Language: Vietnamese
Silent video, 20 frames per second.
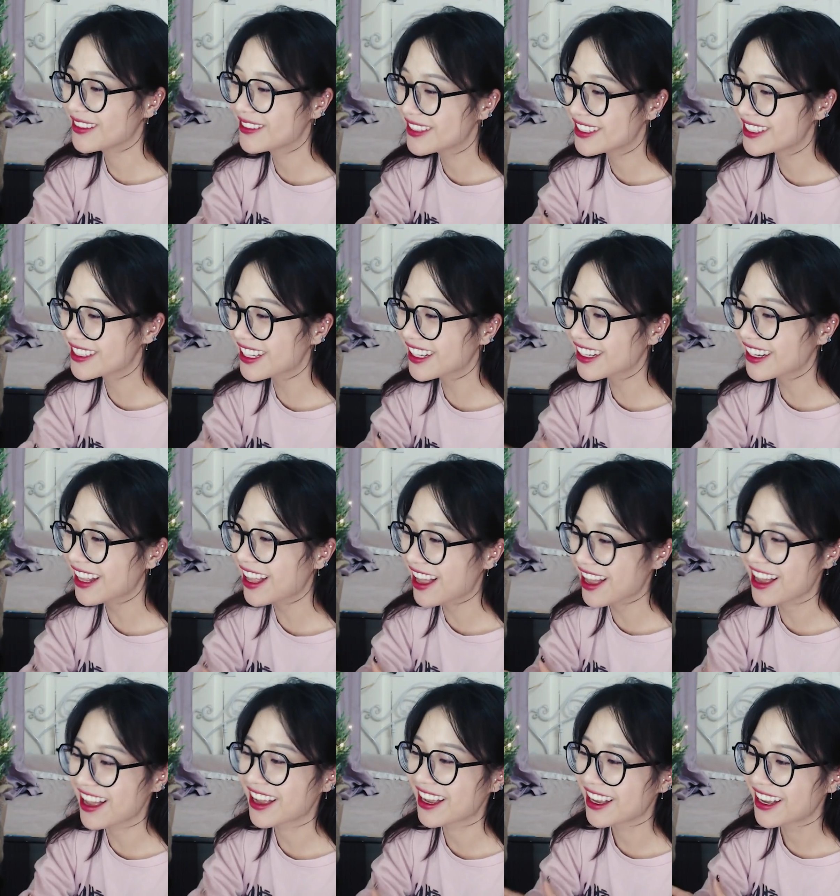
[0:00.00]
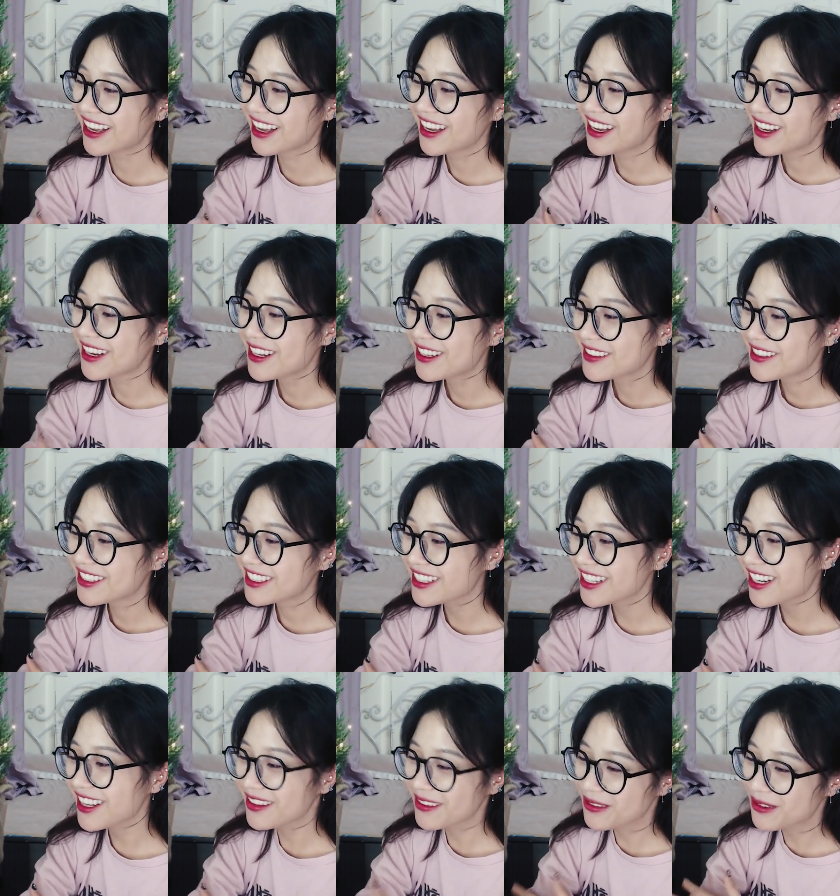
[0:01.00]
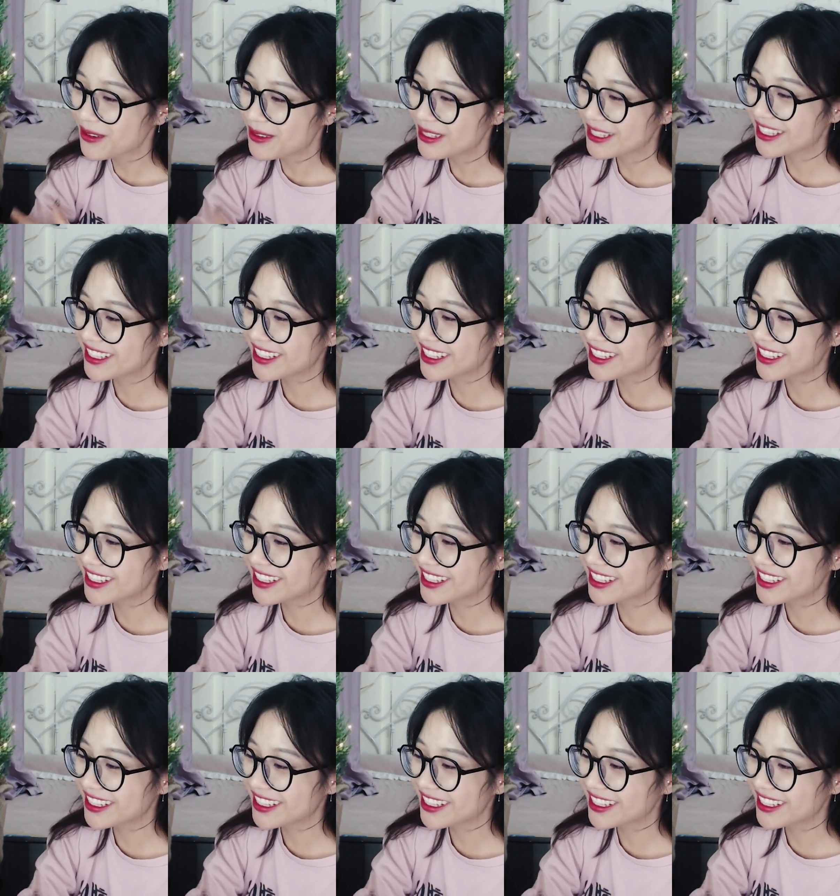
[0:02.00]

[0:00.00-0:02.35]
mình rất là mình rất là vui